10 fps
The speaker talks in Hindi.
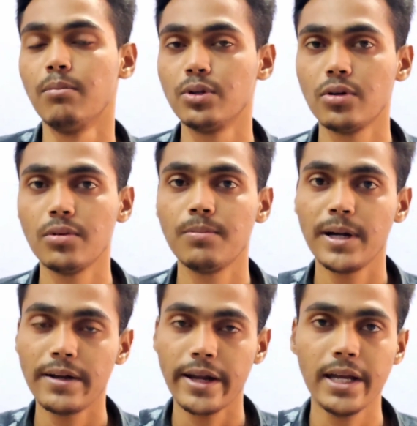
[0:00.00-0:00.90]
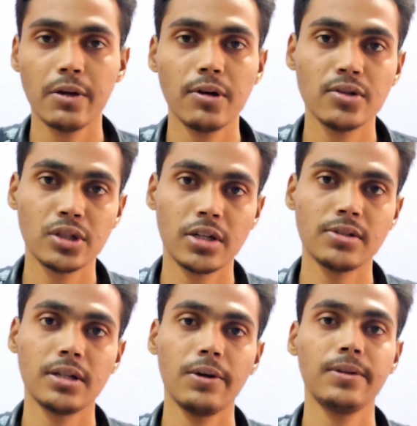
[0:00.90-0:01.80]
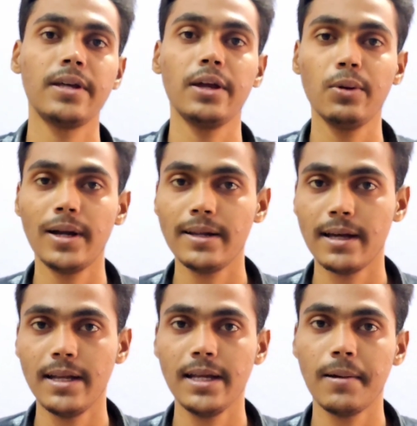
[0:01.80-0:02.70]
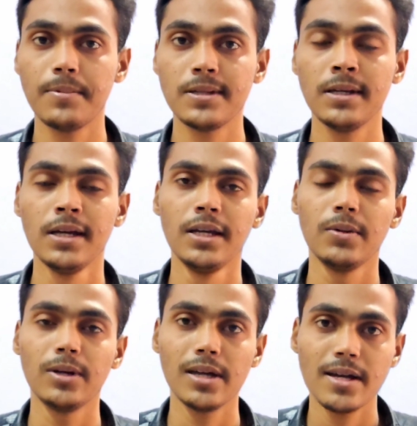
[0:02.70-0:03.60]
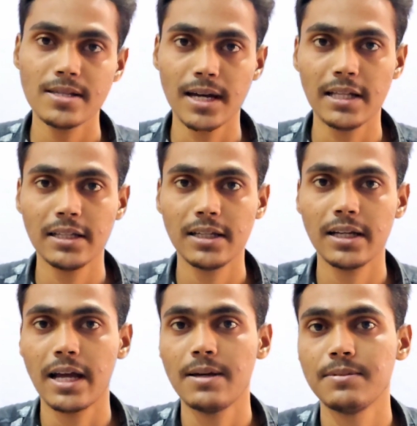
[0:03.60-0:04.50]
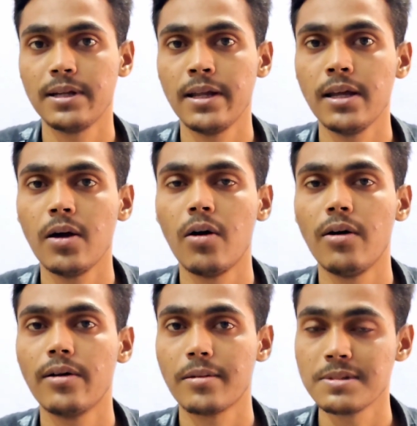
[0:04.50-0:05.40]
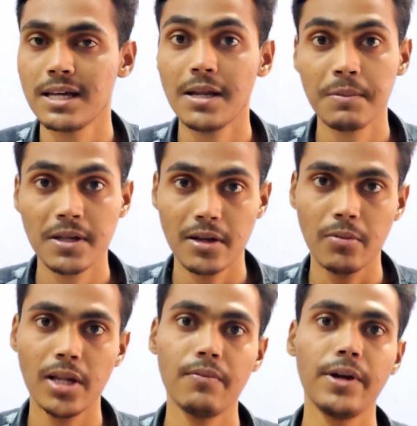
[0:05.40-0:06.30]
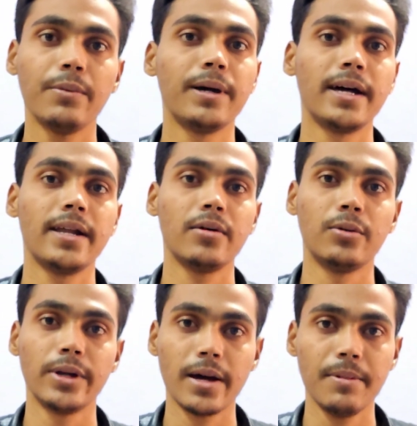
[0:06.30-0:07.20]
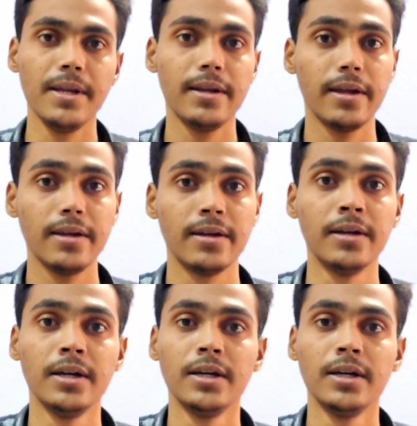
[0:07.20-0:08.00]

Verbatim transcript: तो मैं ट्राई करूंगा जितना हो सका उतना रेगुलर डालने की आपसे क्योंकि कहीं ज़्यादातर काम रह रहे और रमज़ान में रेगुलर वीडियो बनाना हो रहा भी नहीं है